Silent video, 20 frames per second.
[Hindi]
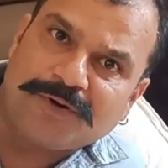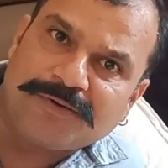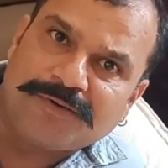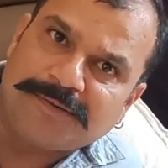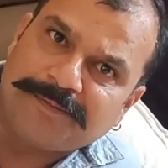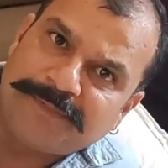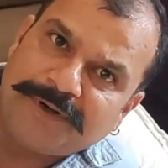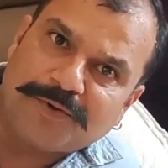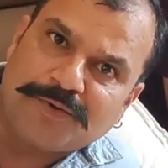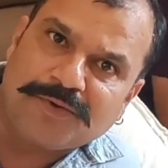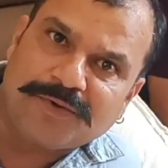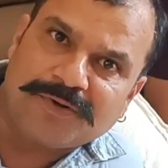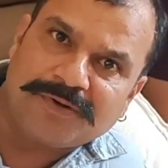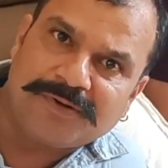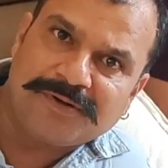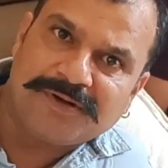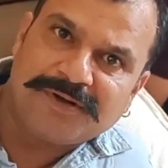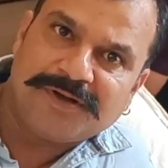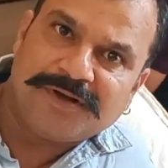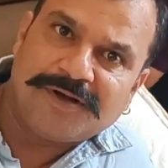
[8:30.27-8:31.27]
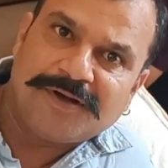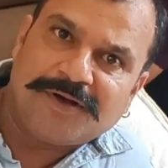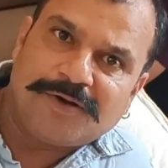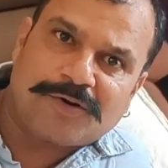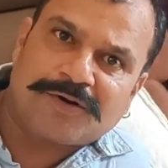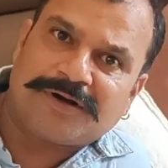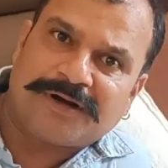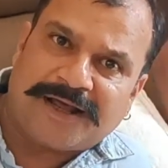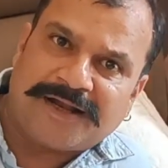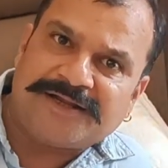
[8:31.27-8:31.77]

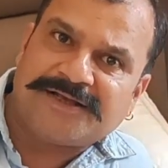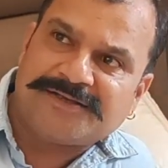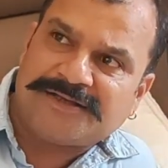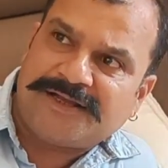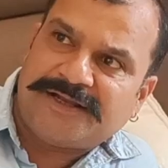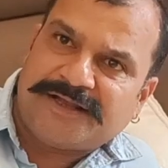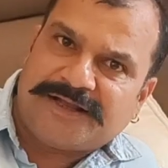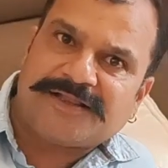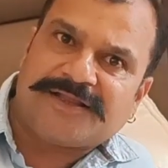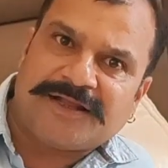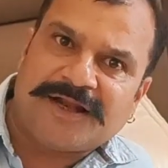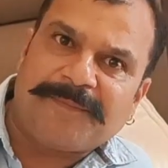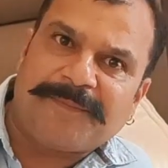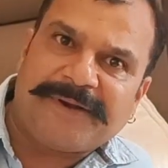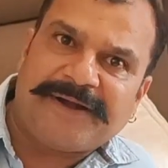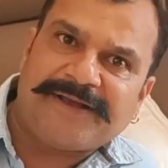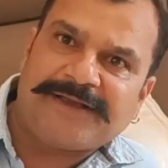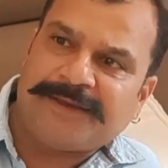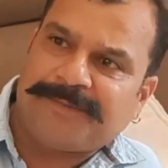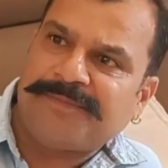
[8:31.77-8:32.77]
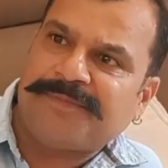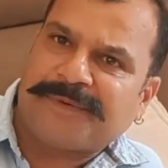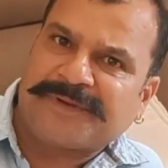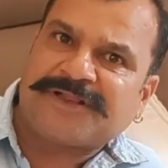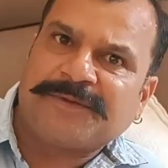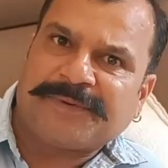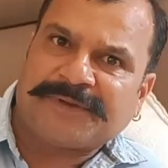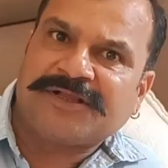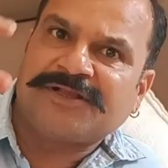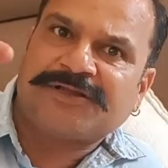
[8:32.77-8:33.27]
और डाली ऐसे निकलती है ना पेड़ की
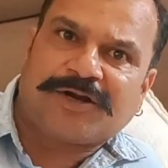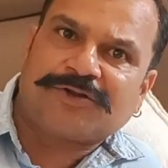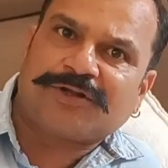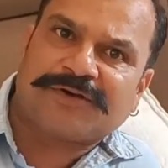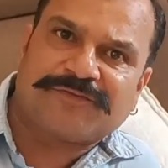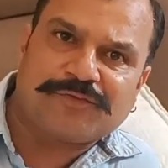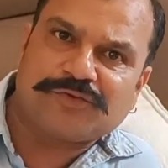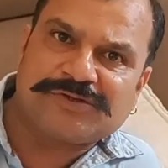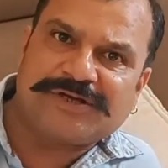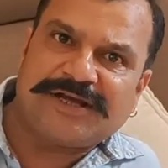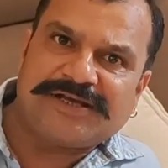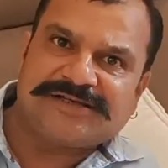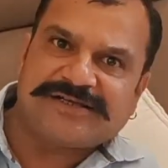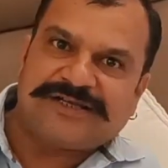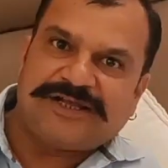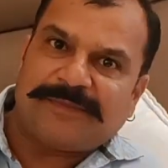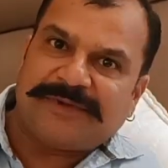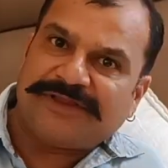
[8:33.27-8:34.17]
हाँ उसकी हाँ।